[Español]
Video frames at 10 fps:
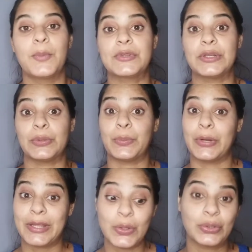Por cierto,
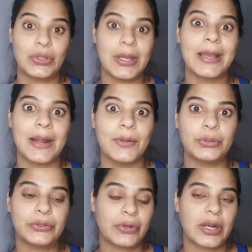por ello estoy
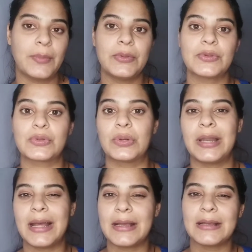grabando esto rápido,
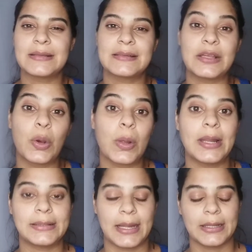son las 5 de
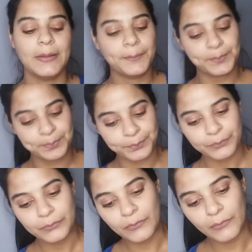la tarde.
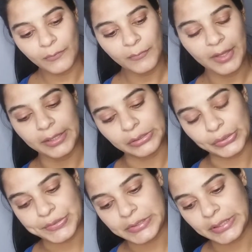
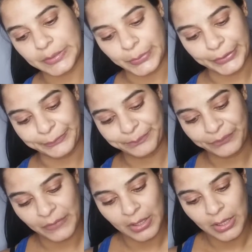Entonces, bueno.
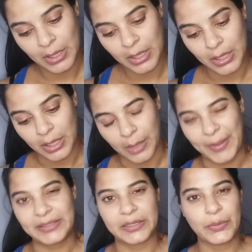Eh,
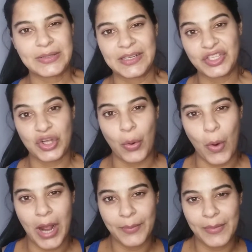más tarde voy a hacer
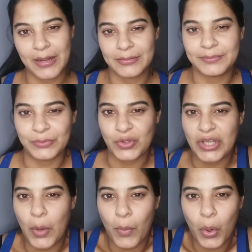shawarma, no
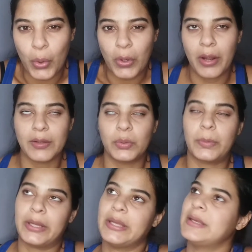sé cómo lo conozcan en tu
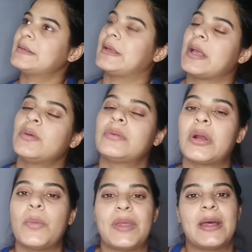país. Es
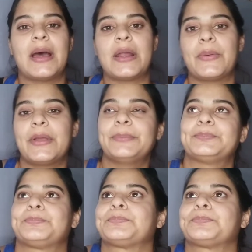una comida árabe.